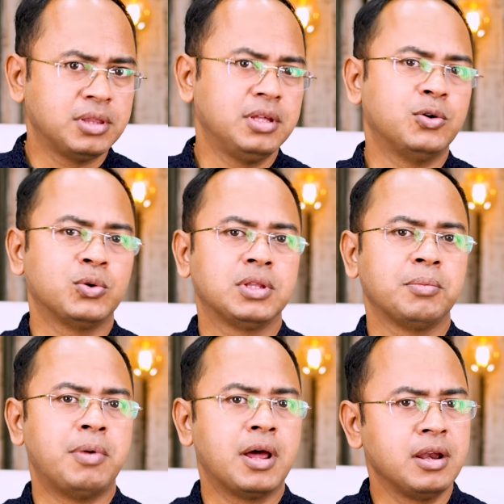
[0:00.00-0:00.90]
বৃদ্ধি করতে
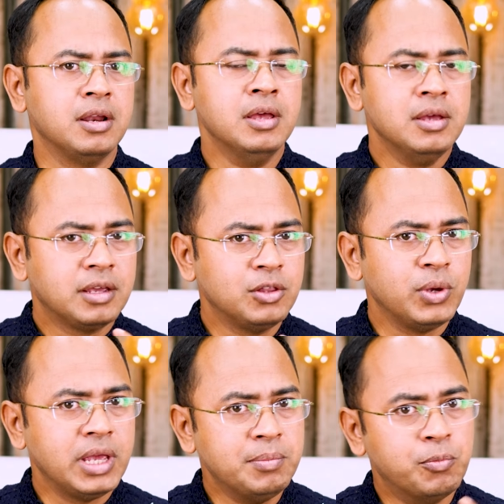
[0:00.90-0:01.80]
পারেন কিন্তু
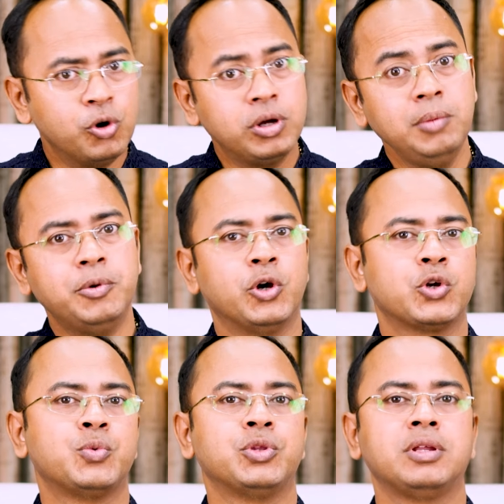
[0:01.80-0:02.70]
এই বক্রী
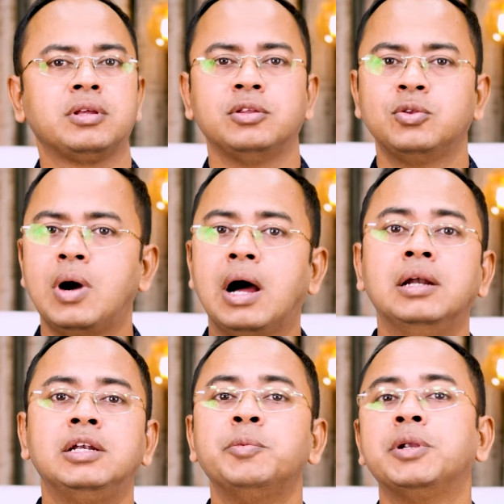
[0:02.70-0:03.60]
বৃহস্পতির কিন্তু
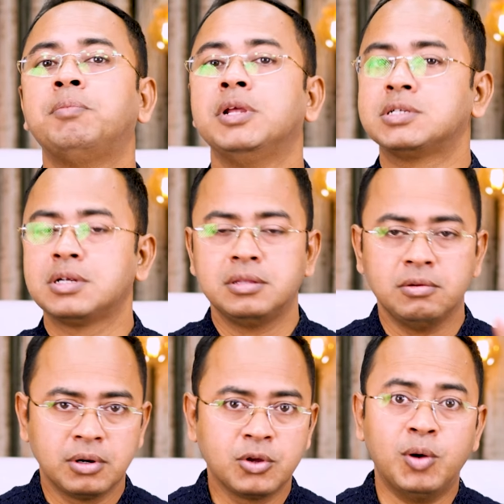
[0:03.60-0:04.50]
আলটিমেট প্লেজার
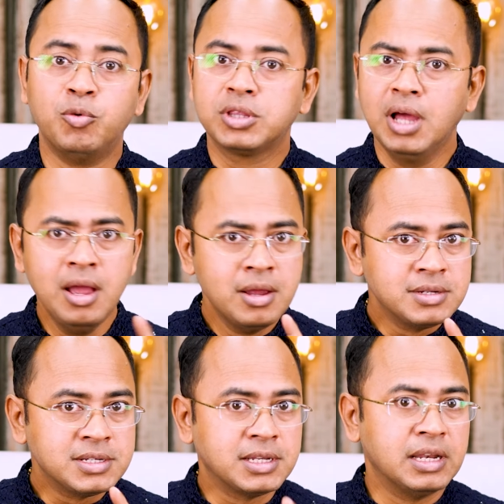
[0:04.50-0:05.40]
দেওয়ার ক্ষমতা
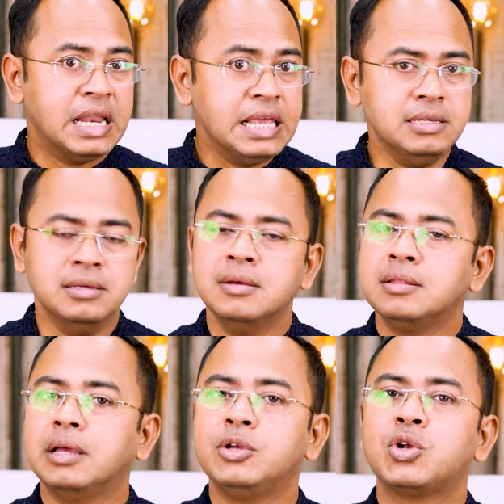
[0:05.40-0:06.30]
সেটা নেই
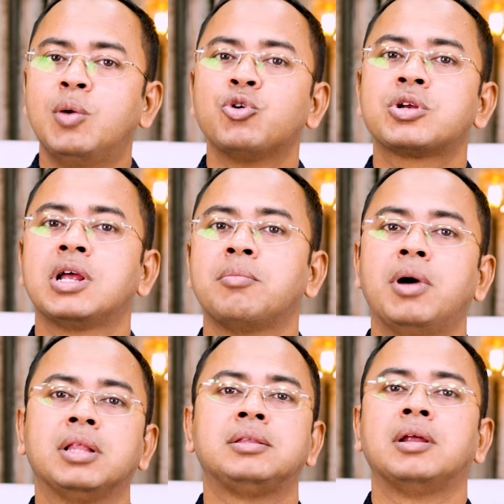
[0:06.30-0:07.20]
তাই সমস্যার
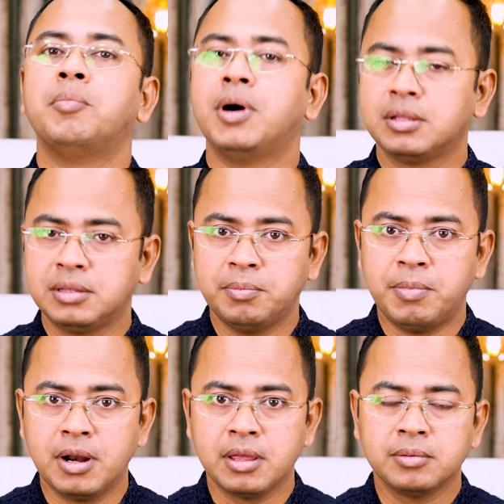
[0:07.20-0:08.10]
মাত্রা বাড়তে
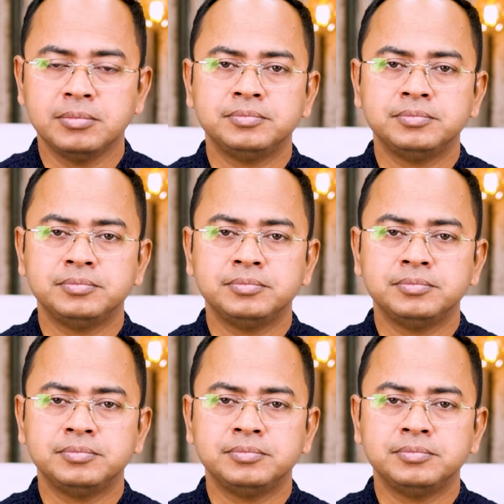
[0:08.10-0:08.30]
পারে